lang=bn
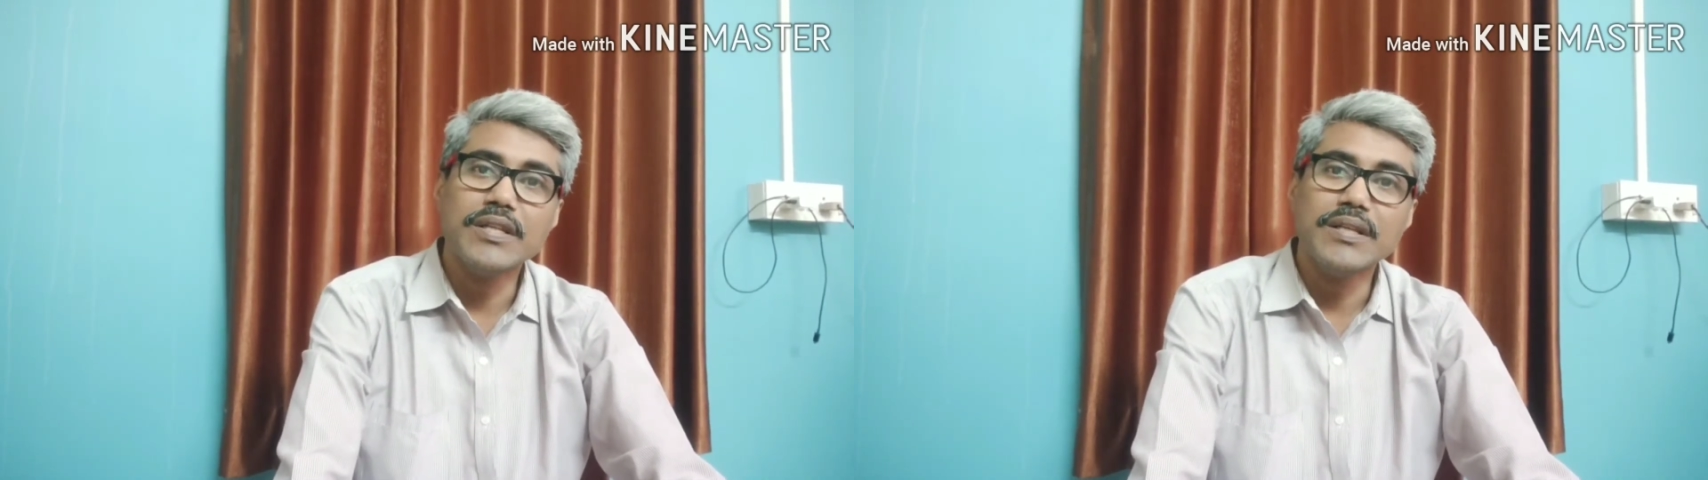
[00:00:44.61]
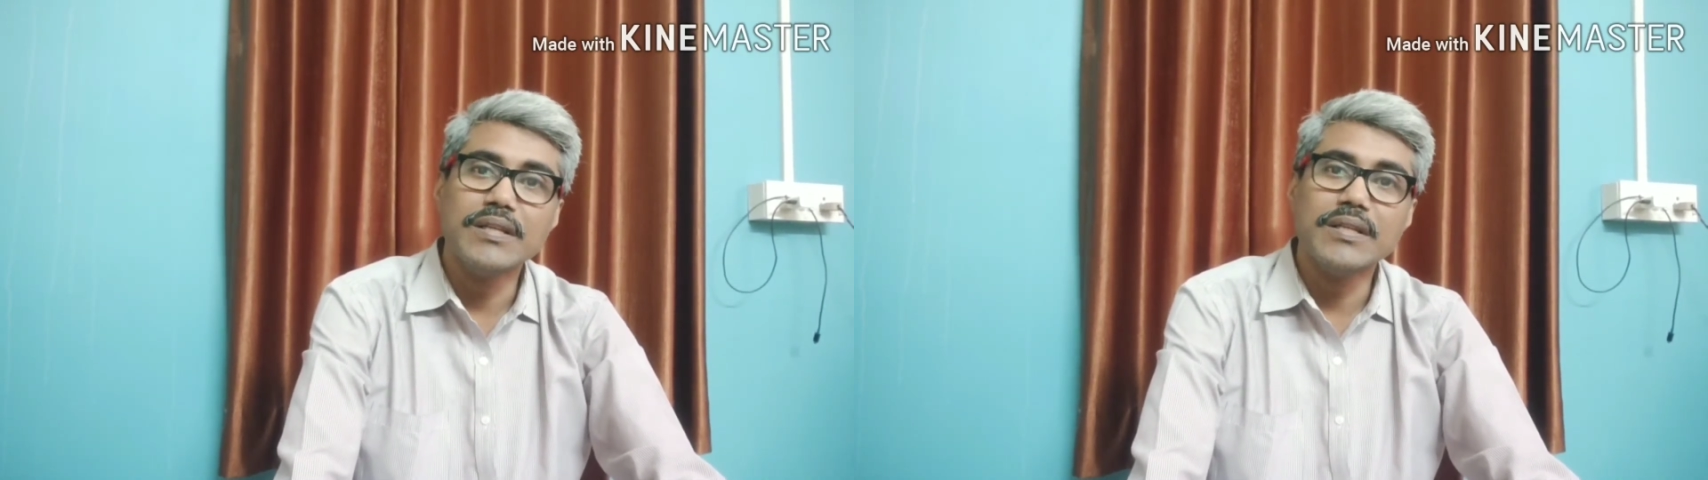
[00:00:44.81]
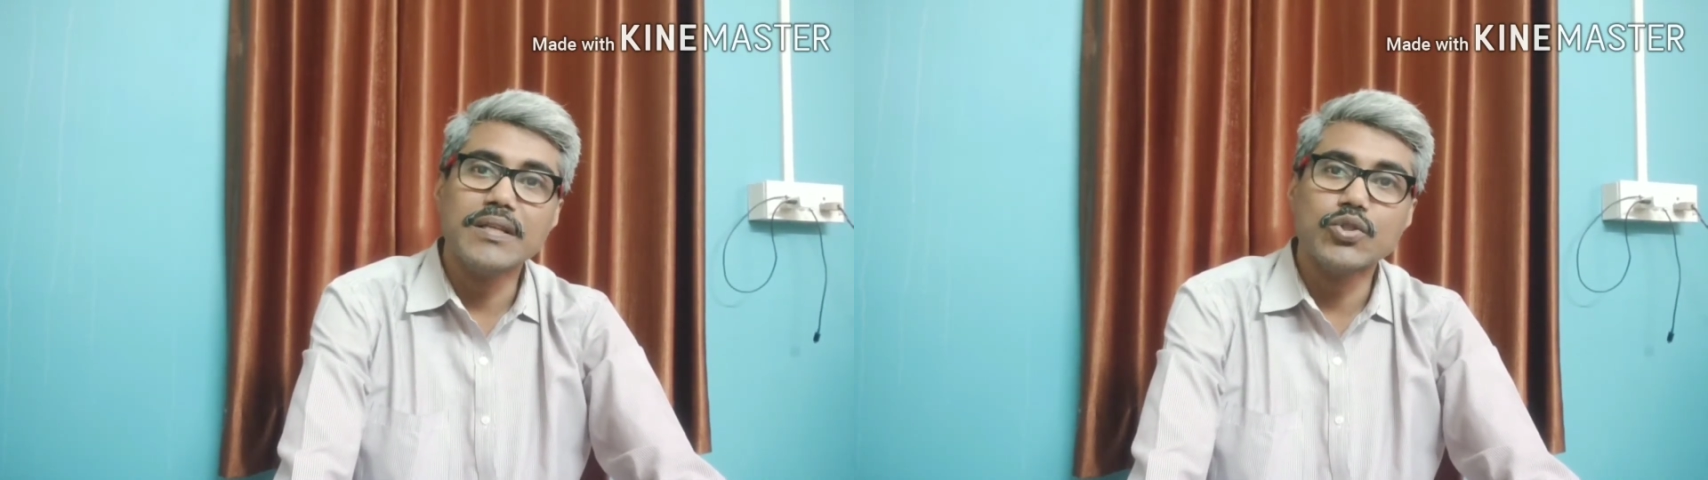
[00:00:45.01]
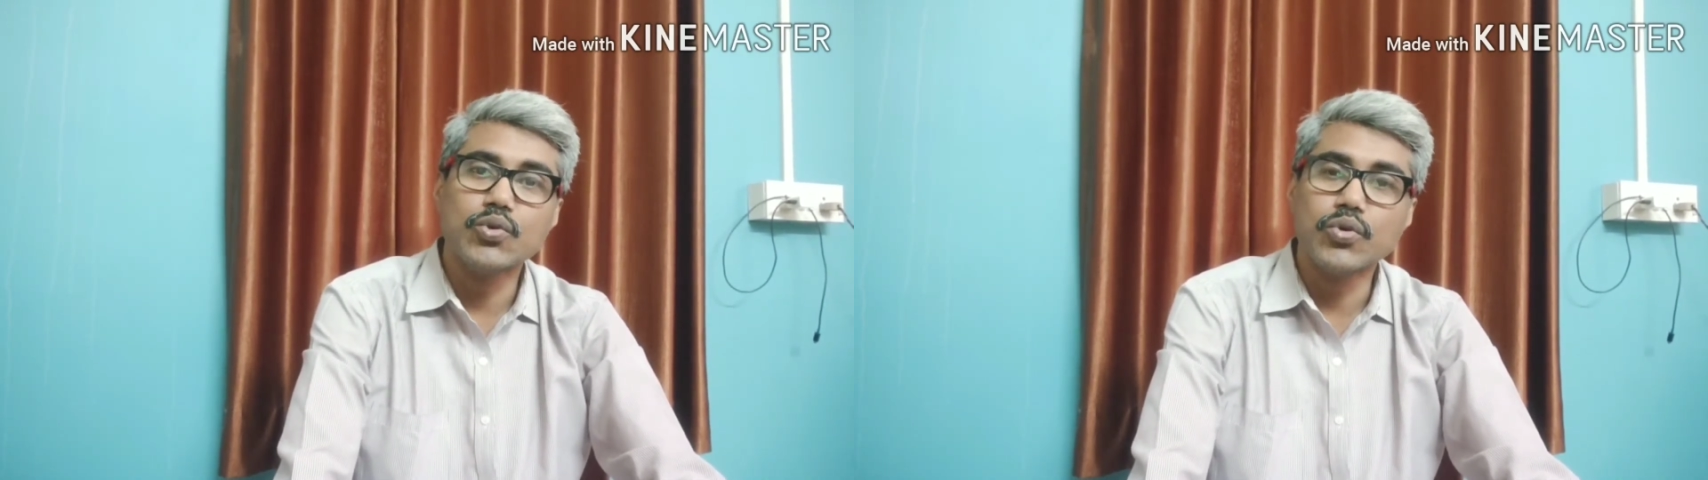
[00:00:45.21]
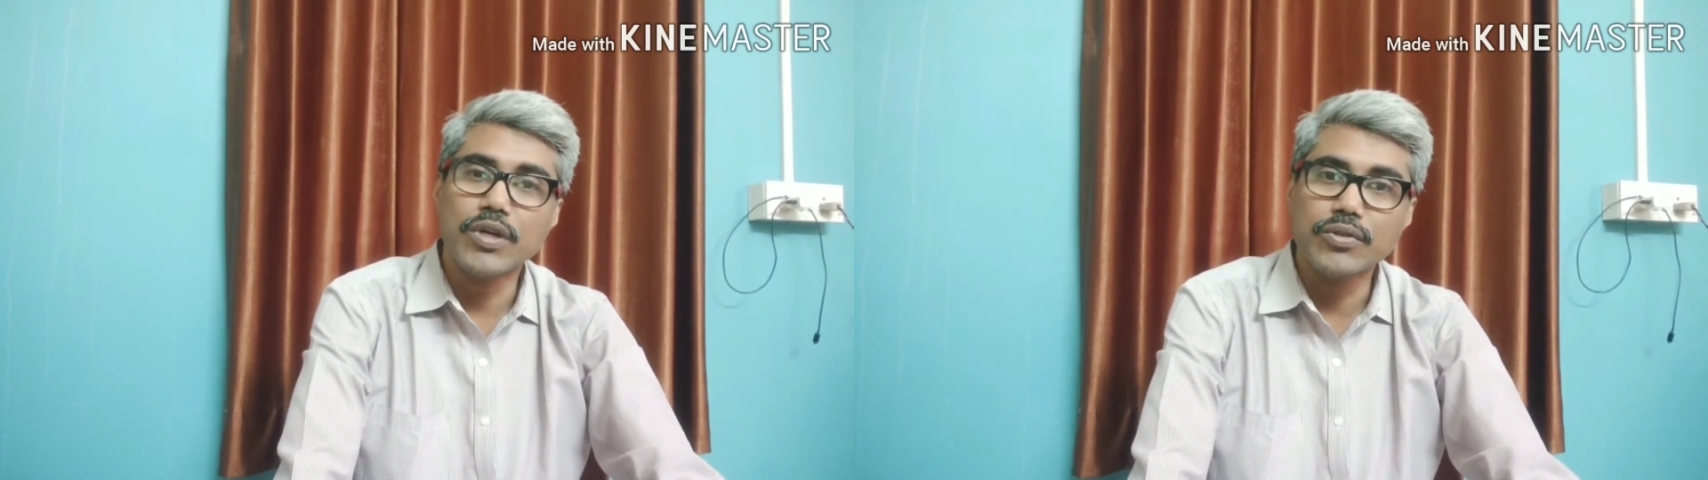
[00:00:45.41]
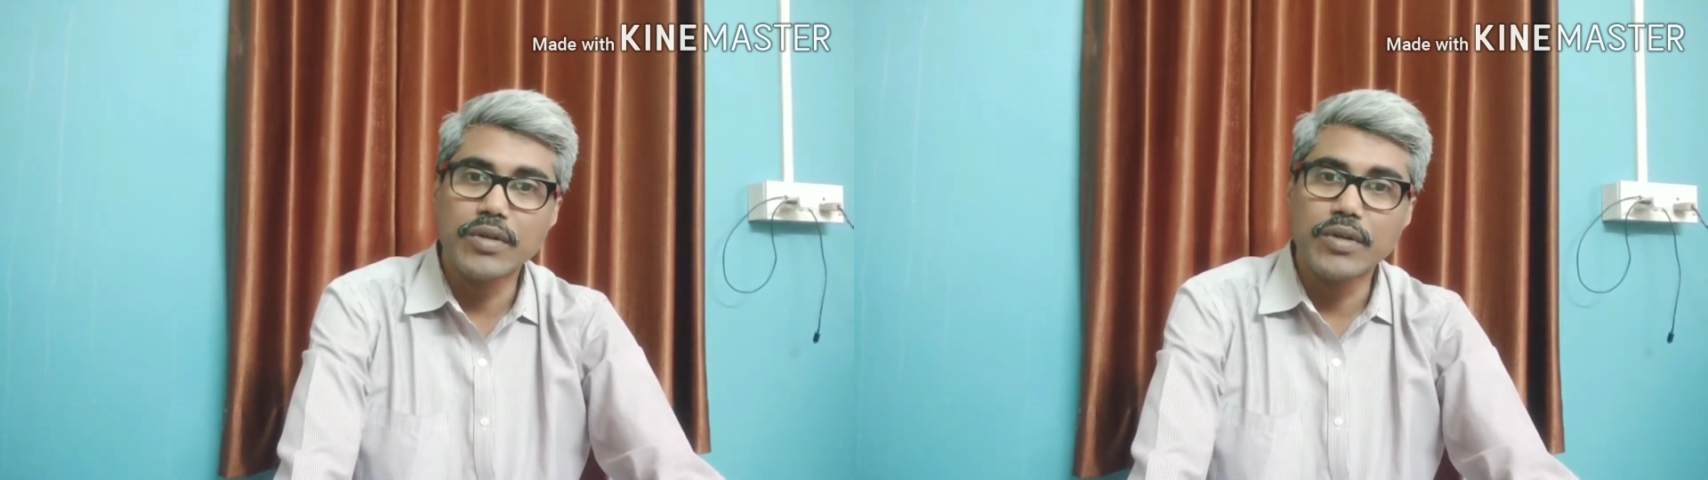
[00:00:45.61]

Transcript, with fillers: নিজেদেরকে সুরক্ষিত